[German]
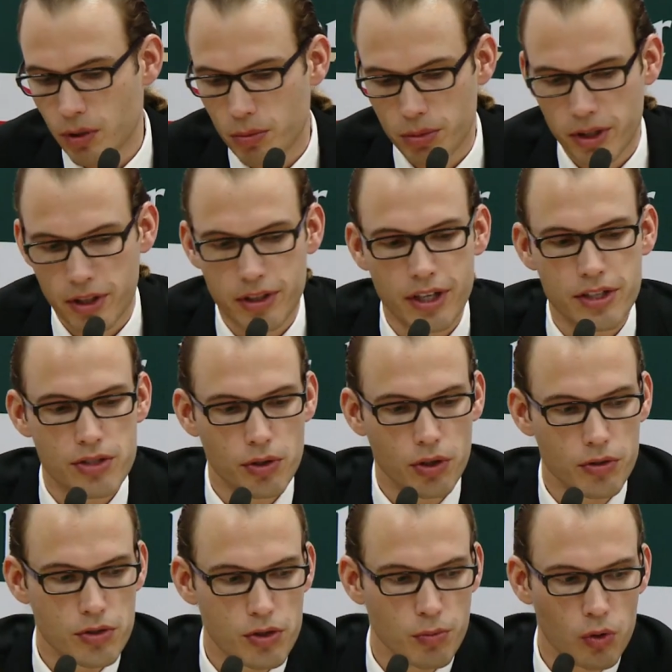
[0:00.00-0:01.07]

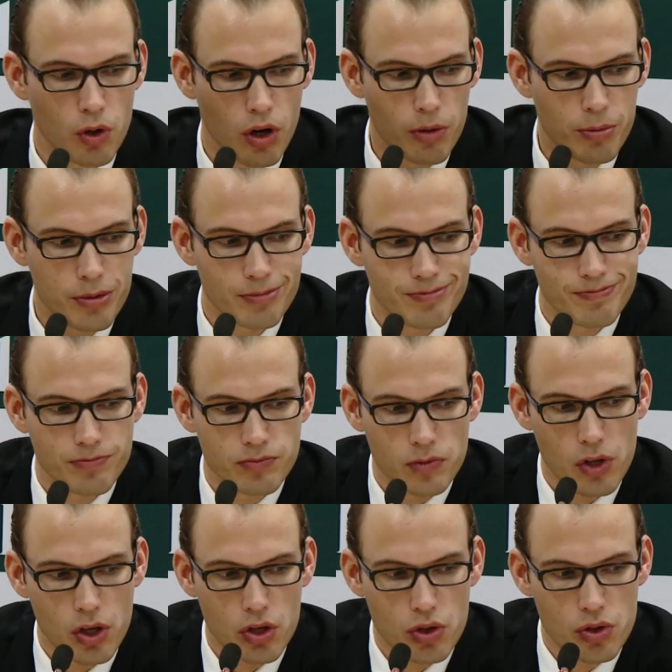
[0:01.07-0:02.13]
Penetration zum Korb
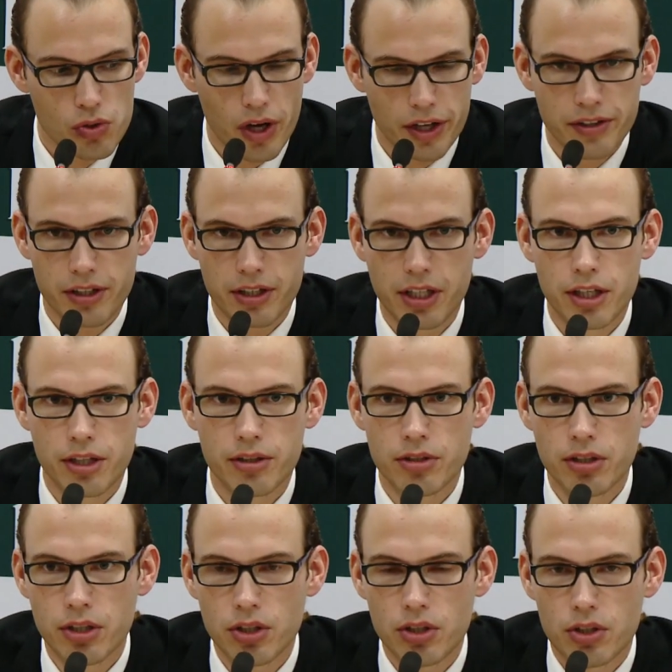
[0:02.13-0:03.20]
zu attackieren.
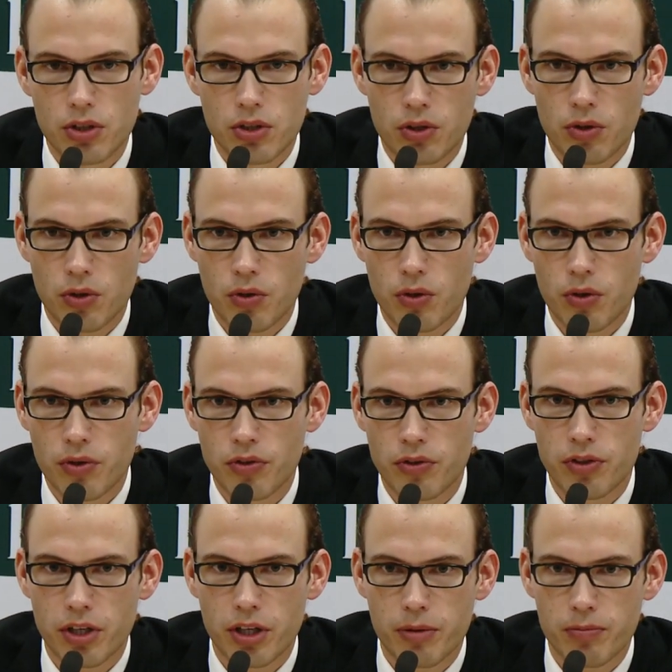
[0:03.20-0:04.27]

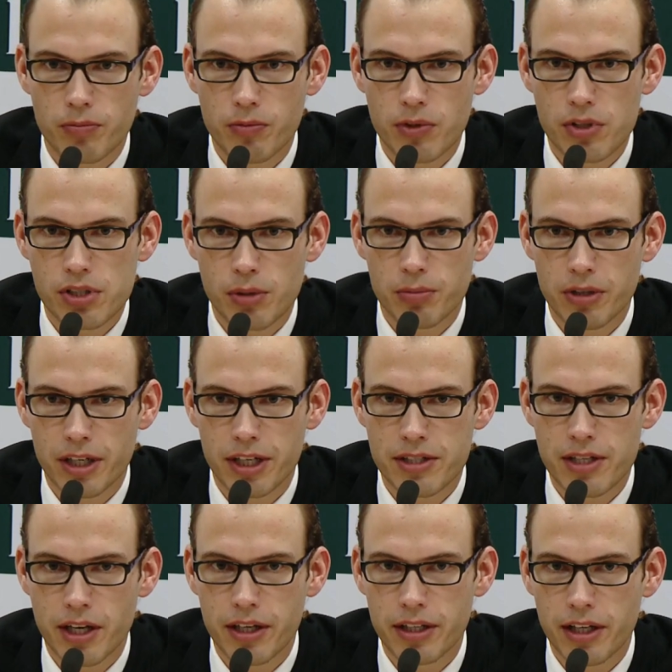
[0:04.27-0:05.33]
Und ähm, es gibt ja
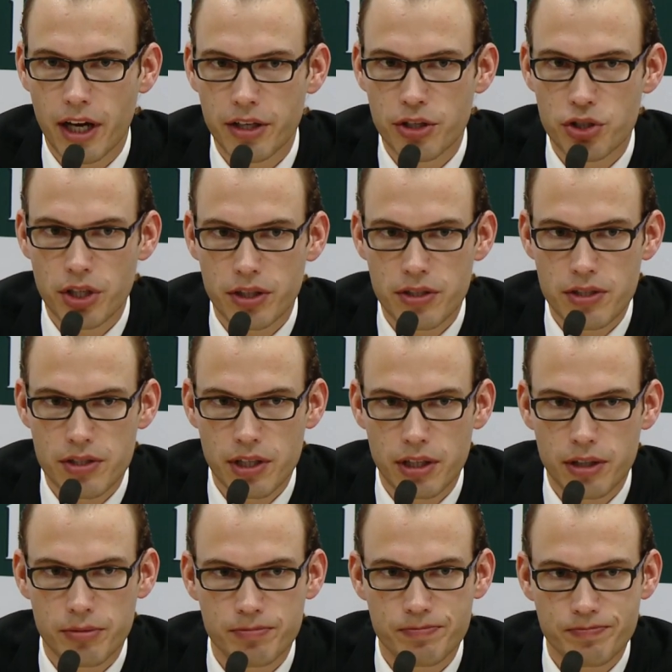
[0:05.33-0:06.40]
letztendlich eine
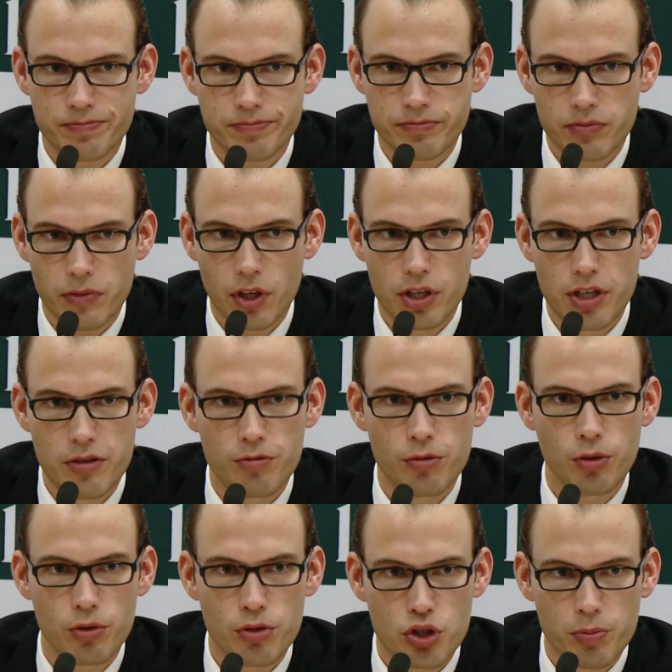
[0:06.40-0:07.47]
Statistik, die
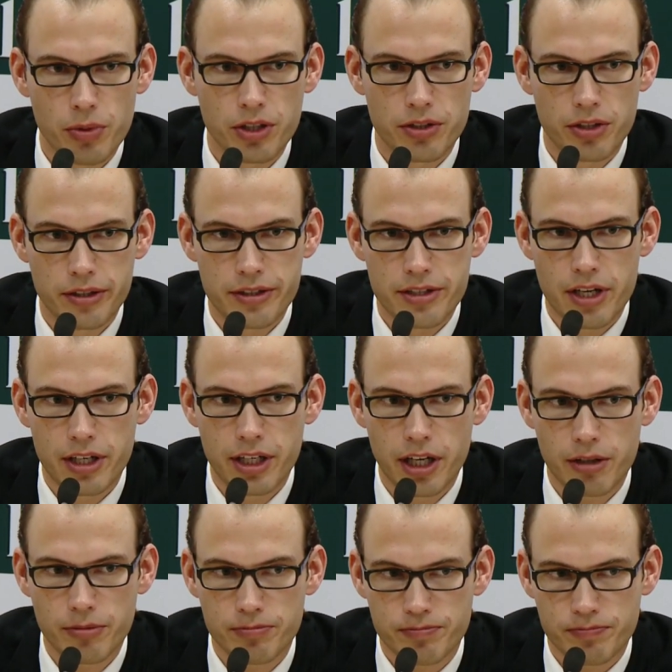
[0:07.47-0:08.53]
für uns spricht in dieser
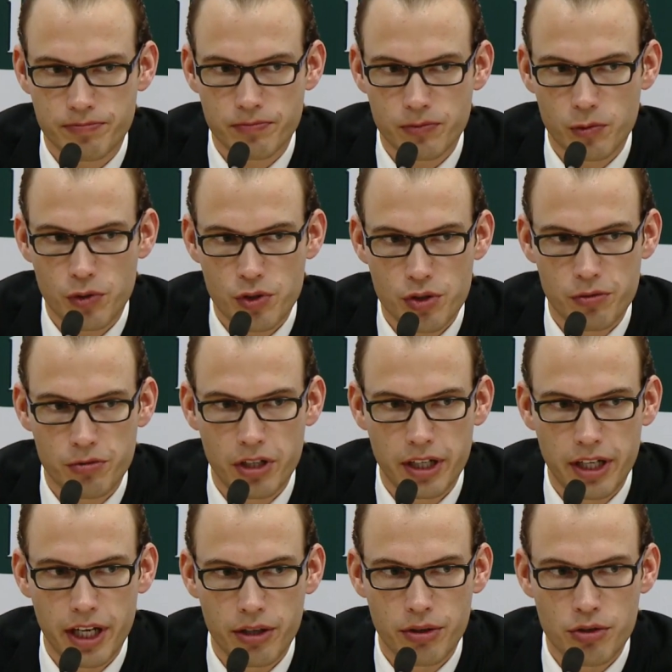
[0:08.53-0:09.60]
Liga wo so viele
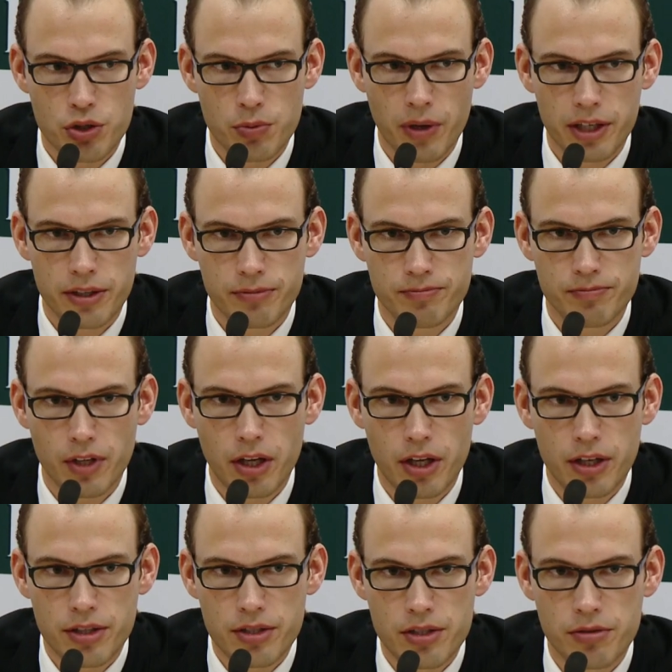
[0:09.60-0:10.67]
gegen uns sprechen,
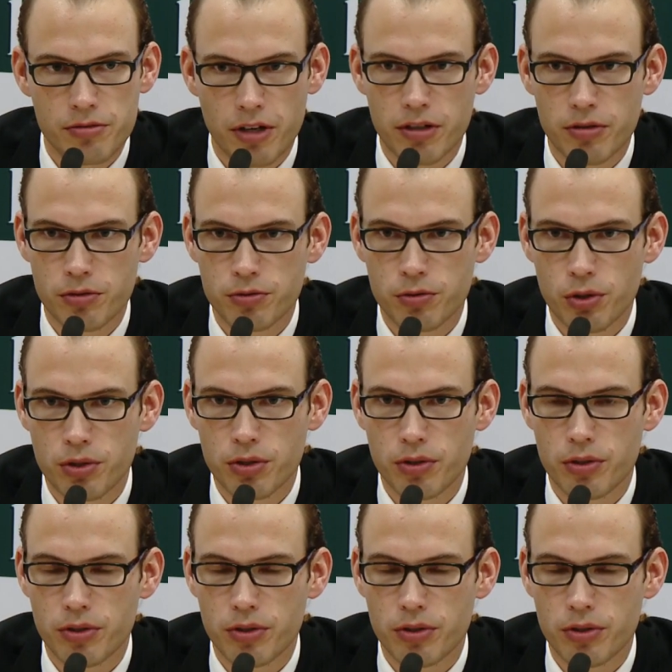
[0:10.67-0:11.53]
das ist die Freiwurfquote.